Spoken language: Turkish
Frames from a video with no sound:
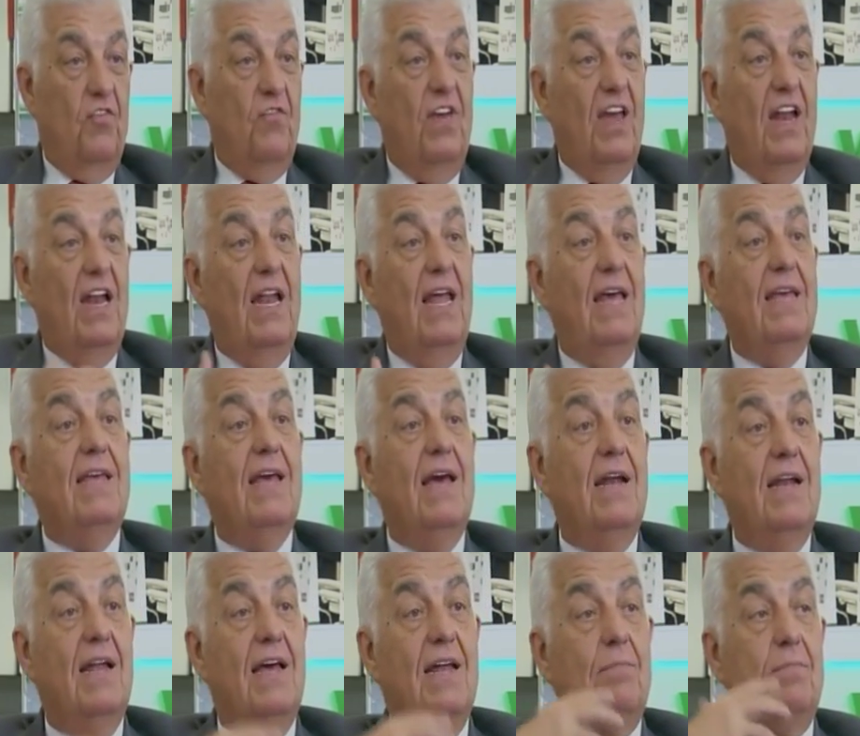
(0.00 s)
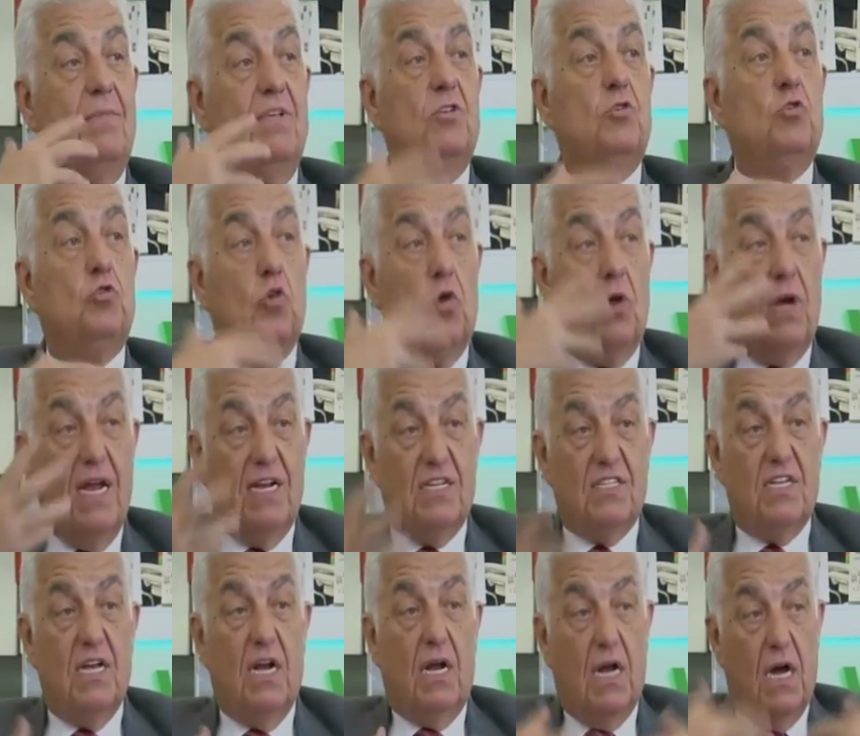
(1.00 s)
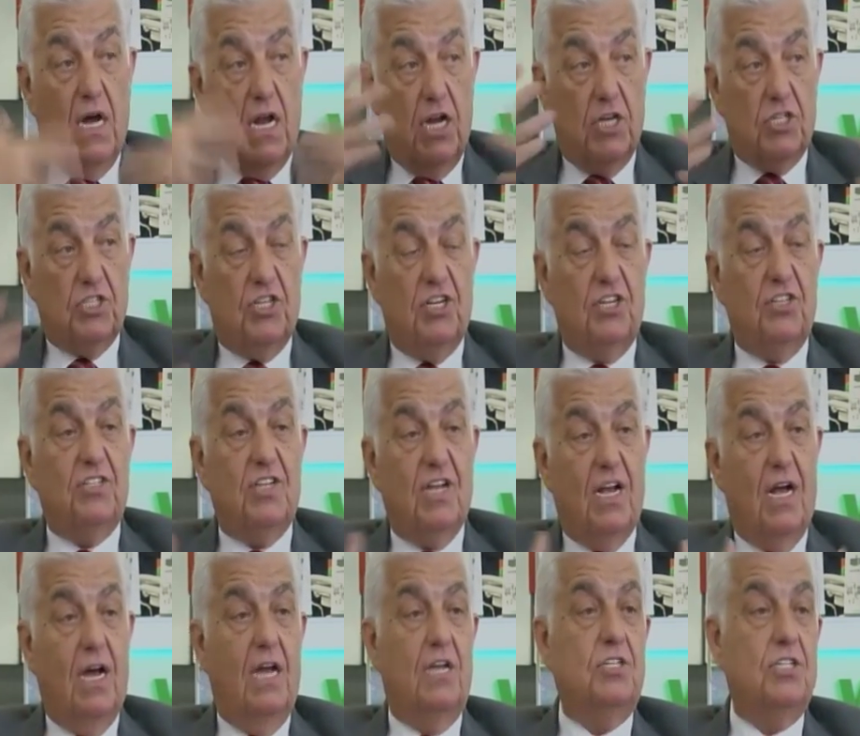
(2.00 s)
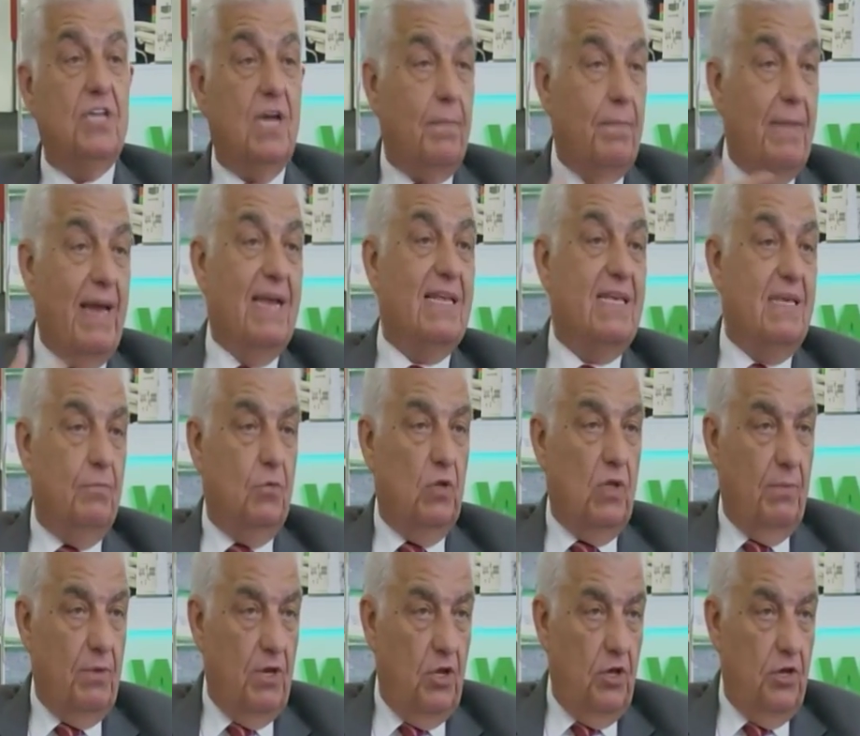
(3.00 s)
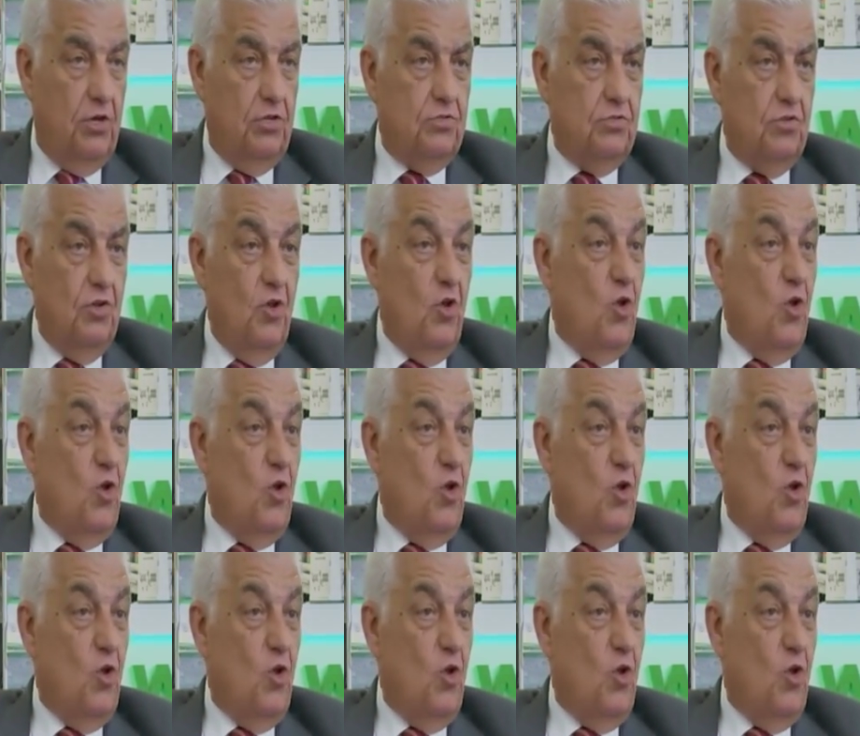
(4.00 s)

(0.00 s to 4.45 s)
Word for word: Verilen yerler biz sorarsak, araştırırsak ancak belki bulabiliyoruz.